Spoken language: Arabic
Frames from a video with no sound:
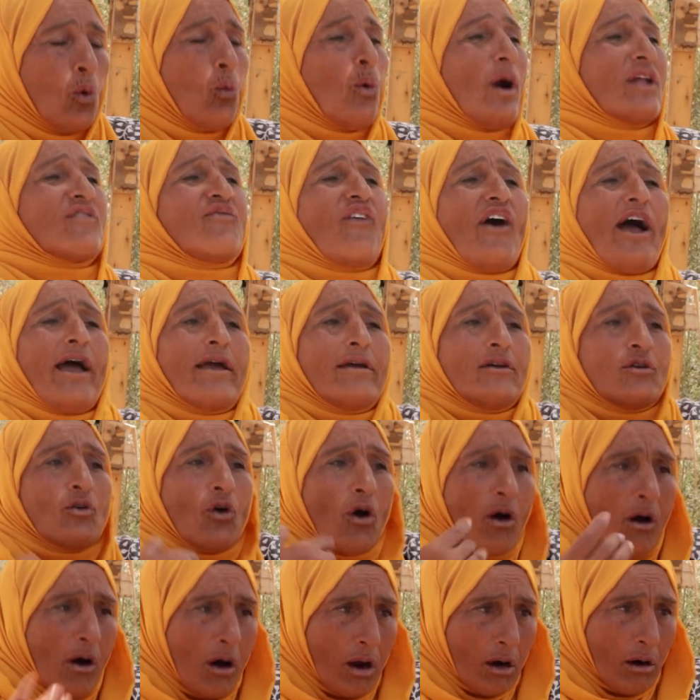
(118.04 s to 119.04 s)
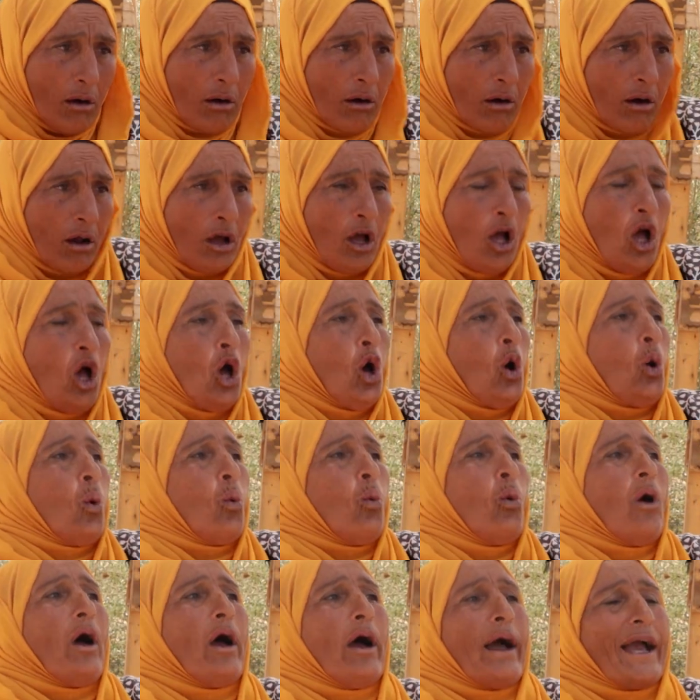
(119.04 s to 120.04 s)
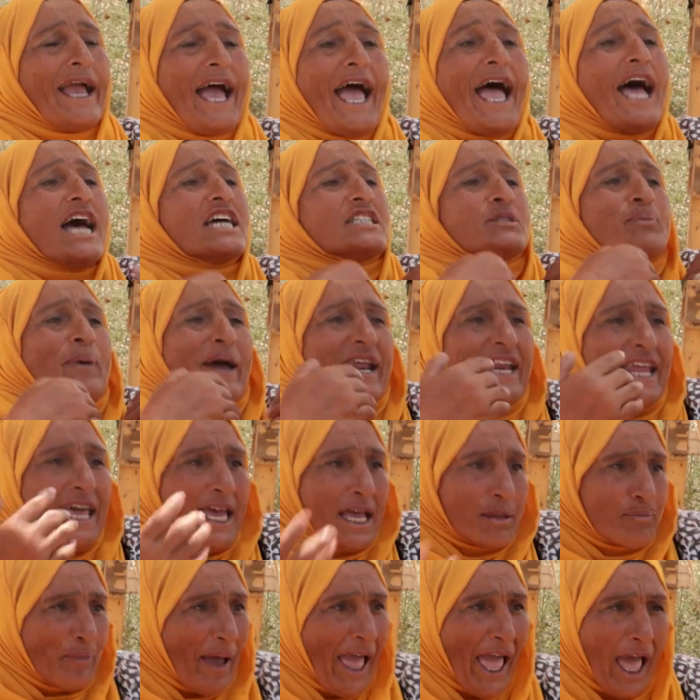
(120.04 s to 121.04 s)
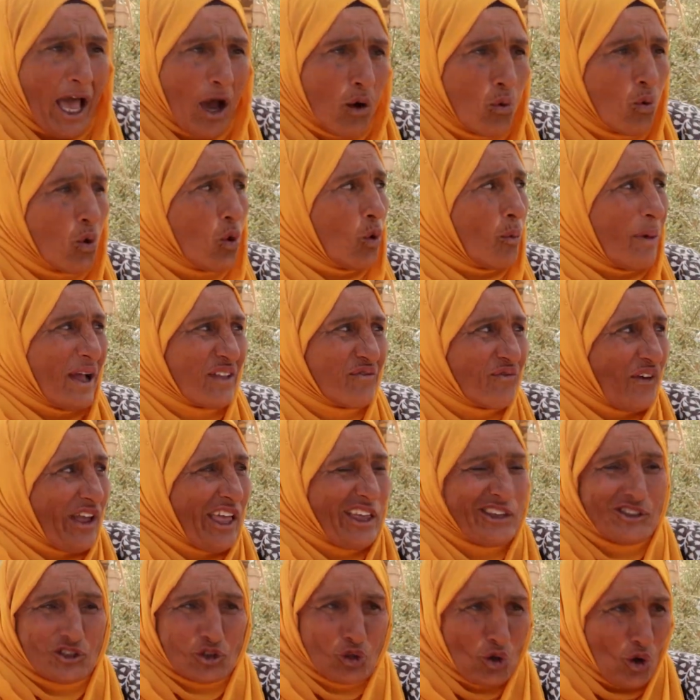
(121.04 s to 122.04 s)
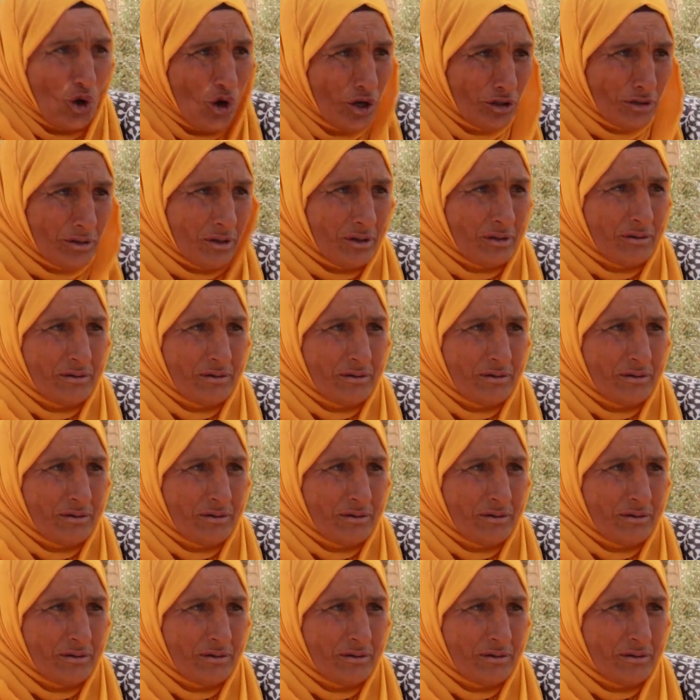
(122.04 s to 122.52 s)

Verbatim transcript: وادفع ايجار واجهز بنات بحول وبدفع اقساط